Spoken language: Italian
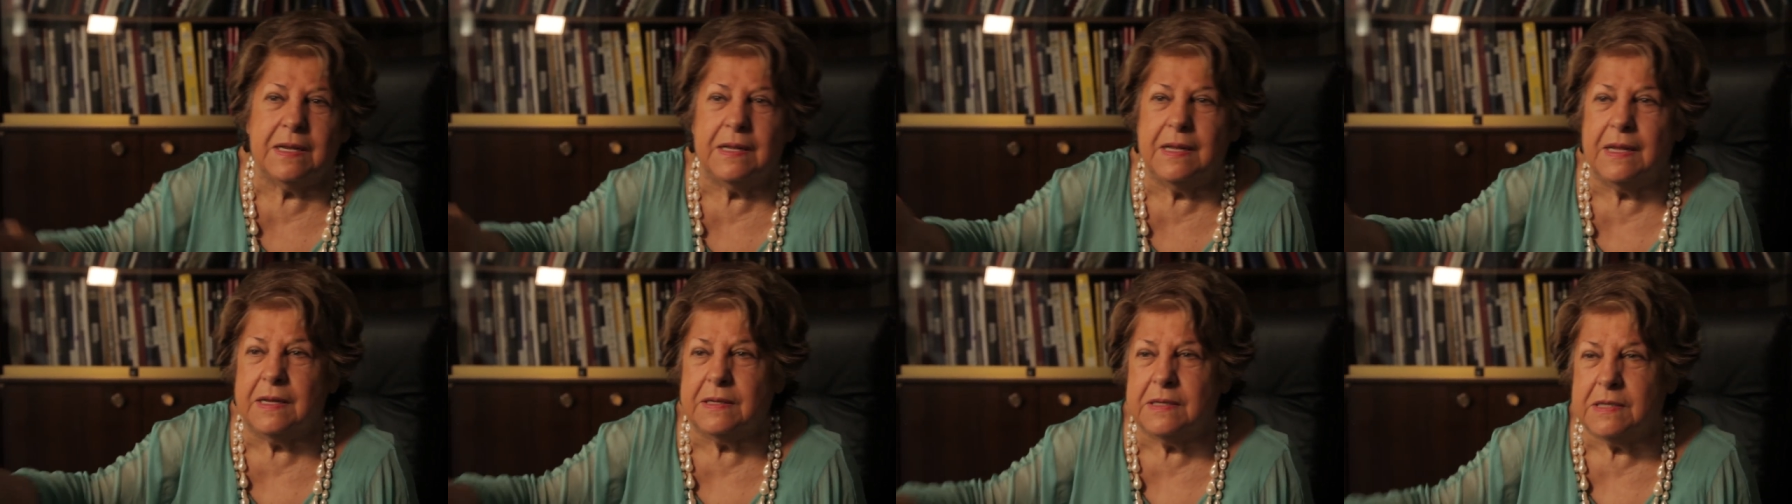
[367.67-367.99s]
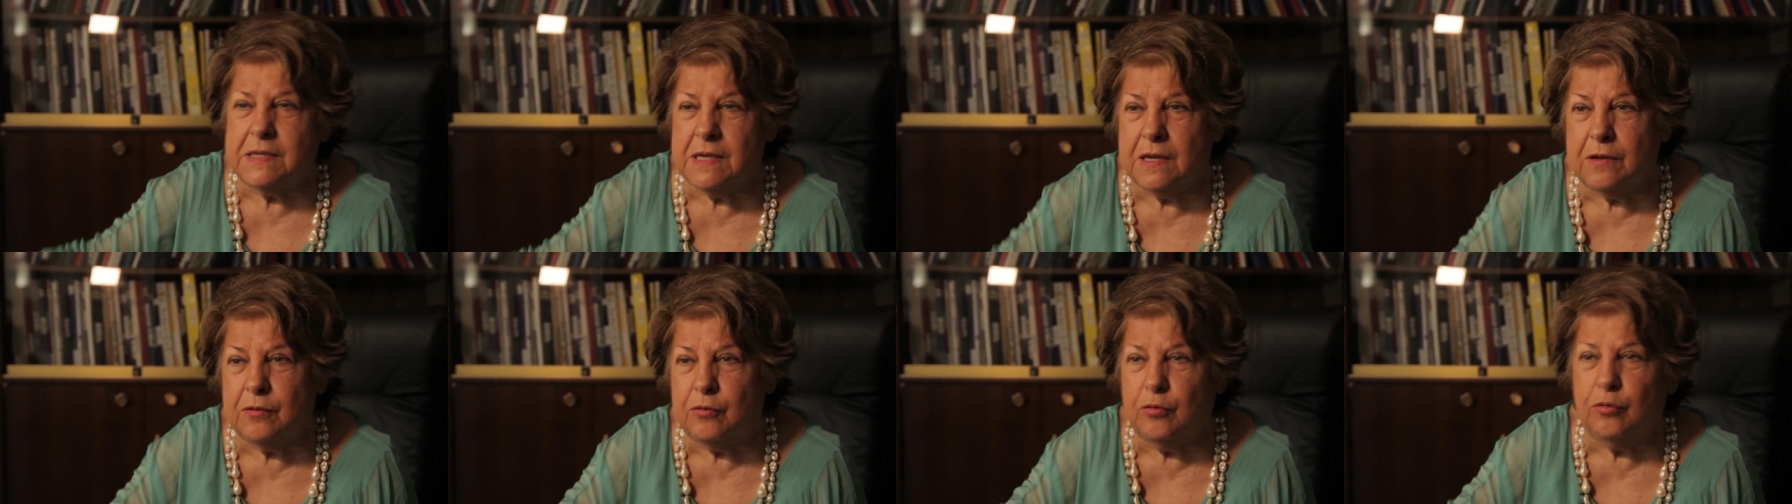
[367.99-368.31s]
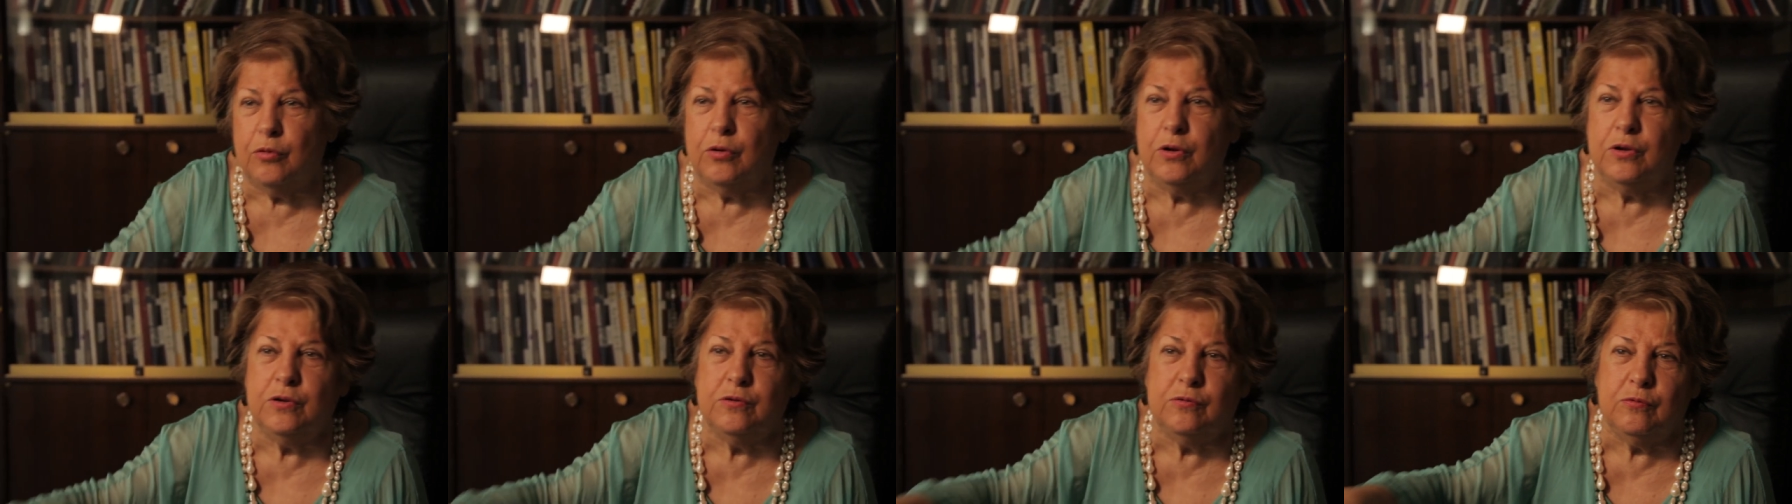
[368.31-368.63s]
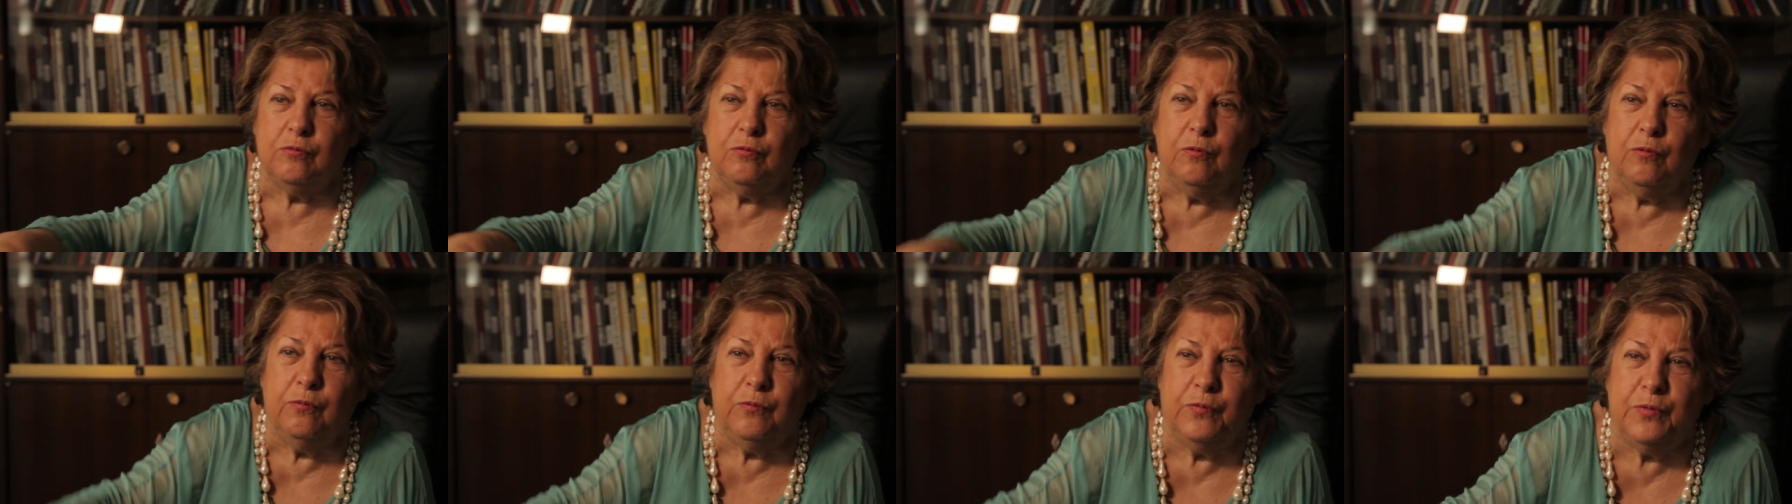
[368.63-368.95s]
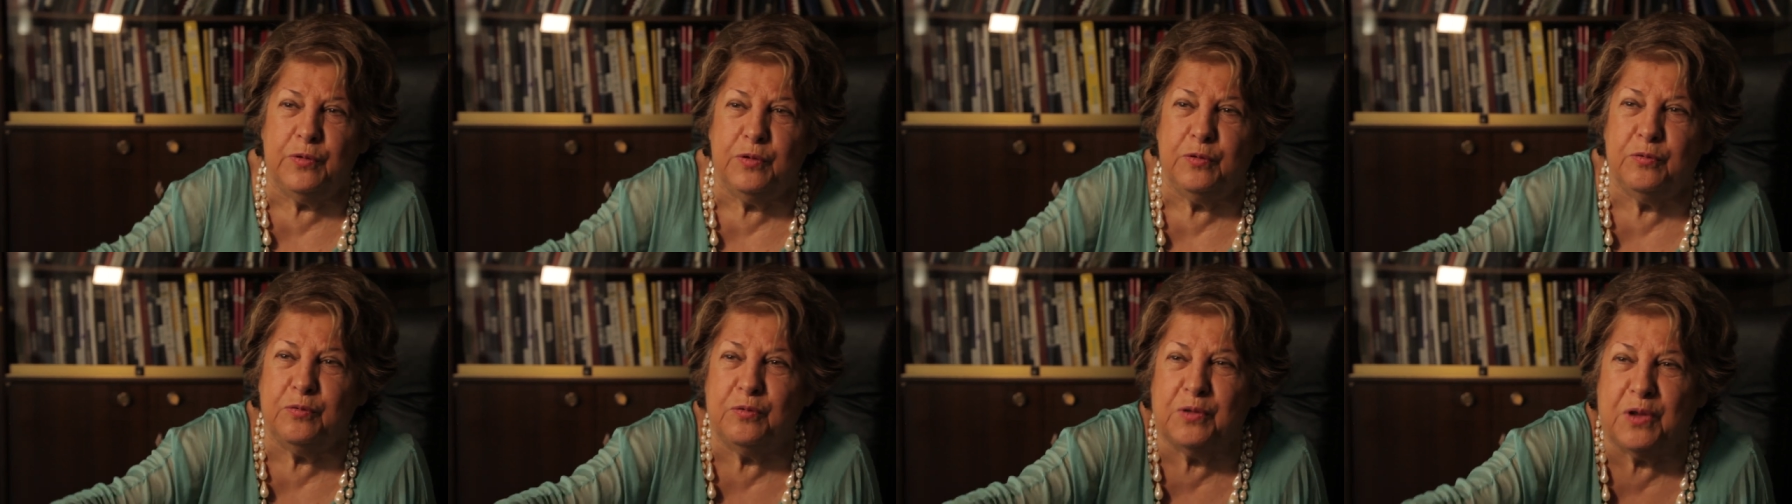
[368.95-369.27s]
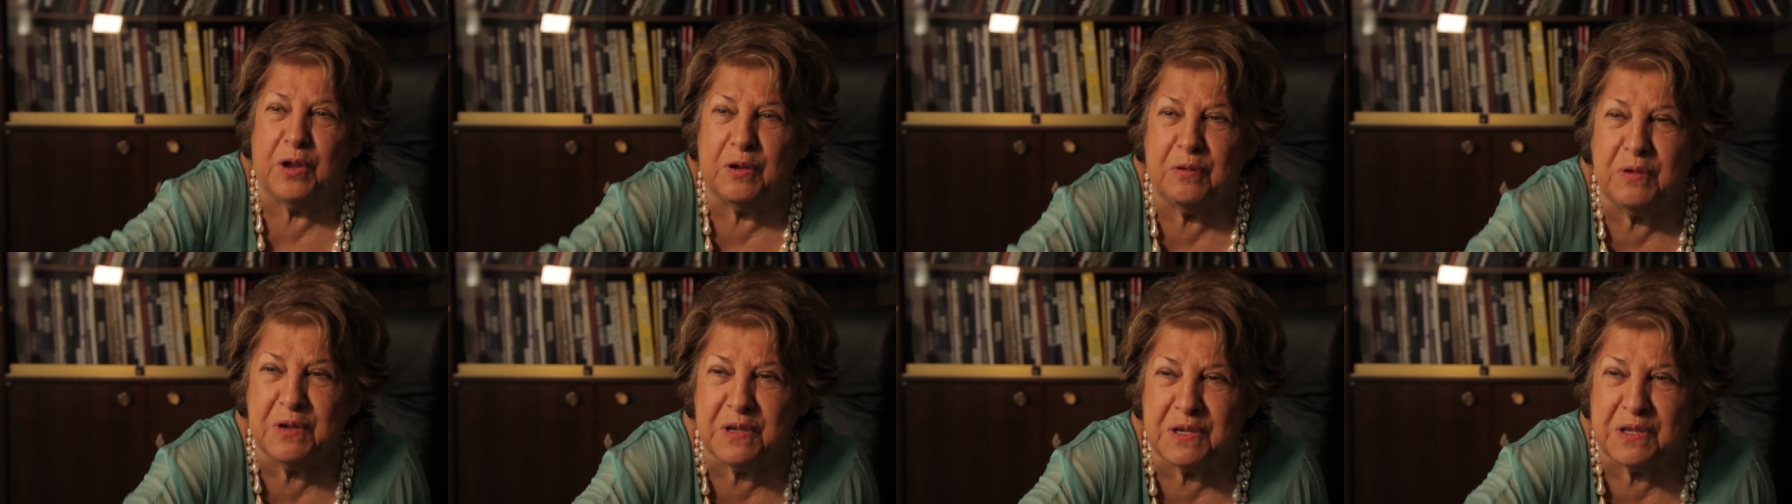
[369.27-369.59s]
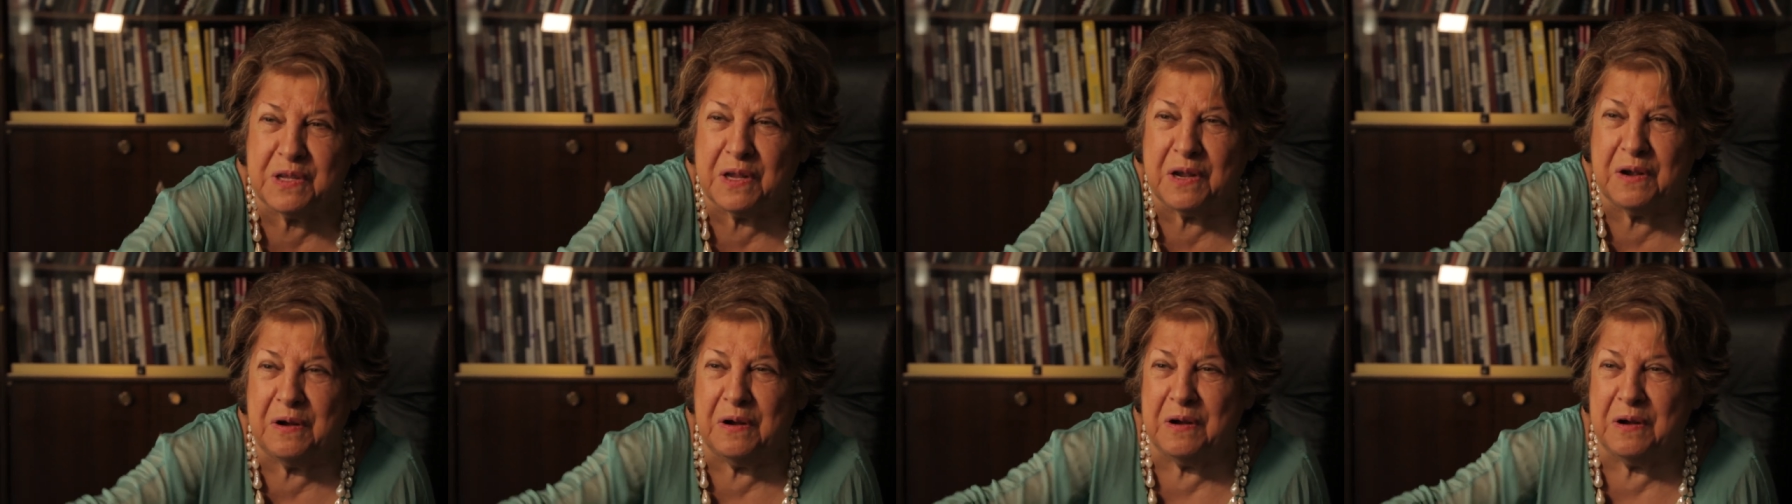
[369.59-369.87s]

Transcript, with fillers: i danzatori sufi, tutte queste